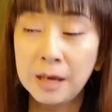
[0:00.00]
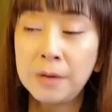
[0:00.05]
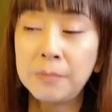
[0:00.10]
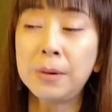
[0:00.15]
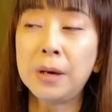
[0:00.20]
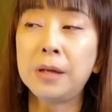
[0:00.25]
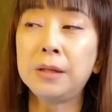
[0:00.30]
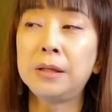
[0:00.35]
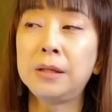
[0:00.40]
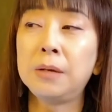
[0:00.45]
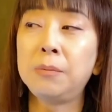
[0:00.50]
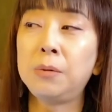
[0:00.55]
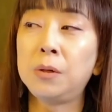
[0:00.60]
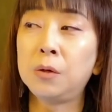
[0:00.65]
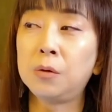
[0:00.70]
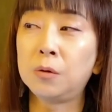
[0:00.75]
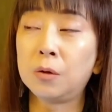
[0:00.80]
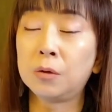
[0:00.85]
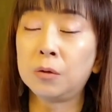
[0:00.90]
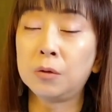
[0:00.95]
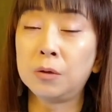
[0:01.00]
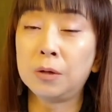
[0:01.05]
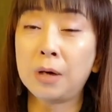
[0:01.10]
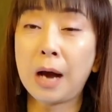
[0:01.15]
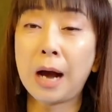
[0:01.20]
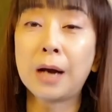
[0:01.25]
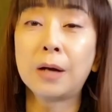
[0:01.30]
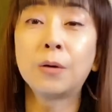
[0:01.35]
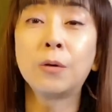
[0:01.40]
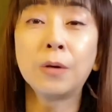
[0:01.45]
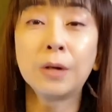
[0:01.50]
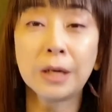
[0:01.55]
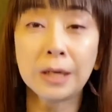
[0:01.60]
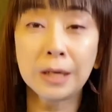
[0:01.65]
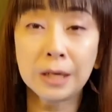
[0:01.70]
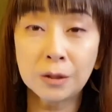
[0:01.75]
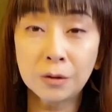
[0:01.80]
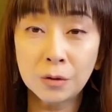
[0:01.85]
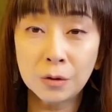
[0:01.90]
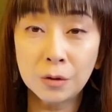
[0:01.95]
まあ、デビュー曲「憧
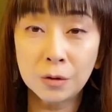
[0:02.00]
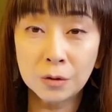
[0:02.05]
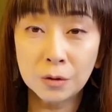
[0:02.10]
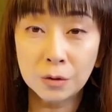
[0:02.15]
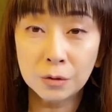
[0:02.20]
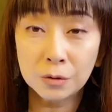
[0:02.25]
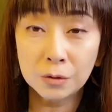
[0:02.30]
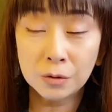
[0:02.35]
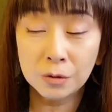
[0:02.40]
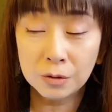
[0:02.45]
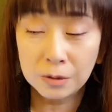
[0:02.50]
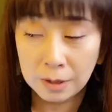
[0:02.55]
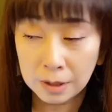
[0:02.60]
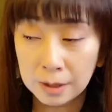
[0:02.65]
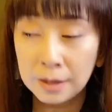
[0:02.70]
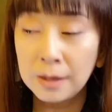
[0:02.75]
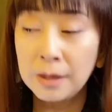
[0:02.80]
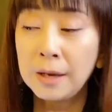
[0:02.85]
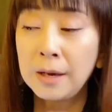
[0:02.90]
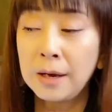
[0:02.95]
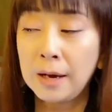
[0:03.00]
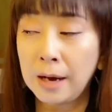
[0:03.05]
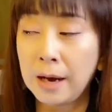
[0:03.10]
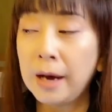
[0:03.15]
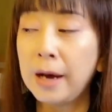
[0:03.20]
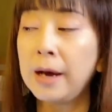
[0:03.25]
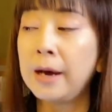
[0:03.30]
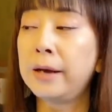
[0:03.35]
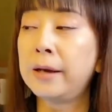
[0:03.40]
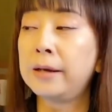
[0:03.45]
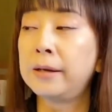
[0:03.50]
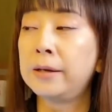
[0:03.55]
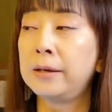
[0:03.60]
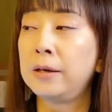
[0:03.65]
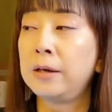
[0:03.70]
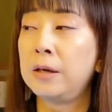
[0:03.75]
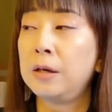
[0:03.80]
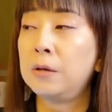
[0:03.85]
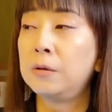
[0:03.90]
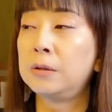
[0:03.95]
れ」という曲をねはい
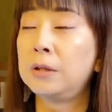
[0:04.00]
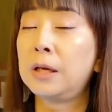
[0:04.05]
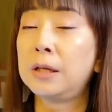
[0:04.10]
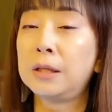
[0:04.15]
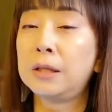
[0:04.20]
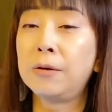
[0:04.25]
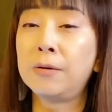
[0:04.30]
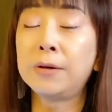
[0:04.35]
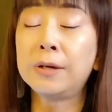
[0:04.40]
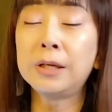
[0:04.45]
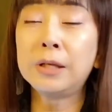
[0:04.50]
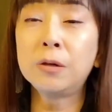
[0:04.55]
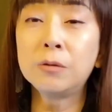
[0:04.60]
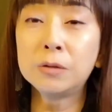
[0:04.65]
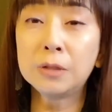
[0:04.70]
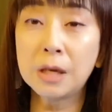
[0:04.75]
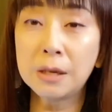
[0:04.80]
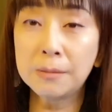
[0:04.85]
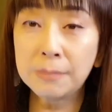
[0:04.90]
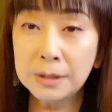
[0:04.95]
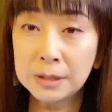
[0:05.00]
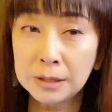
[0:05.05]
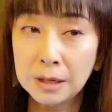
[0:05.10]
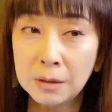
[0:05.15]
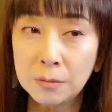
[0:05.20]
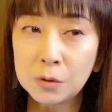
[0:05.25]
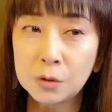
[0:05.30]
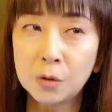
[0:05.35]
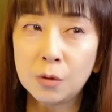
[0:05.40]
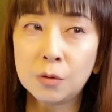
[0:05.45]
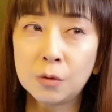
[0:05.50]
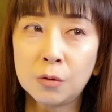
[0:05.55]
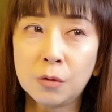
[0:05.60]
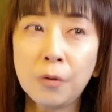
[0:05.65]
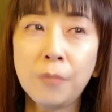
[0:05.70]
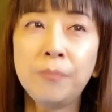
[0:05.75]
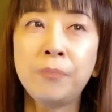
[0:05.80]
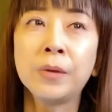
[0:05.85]
歌ったわけでございますけれどもその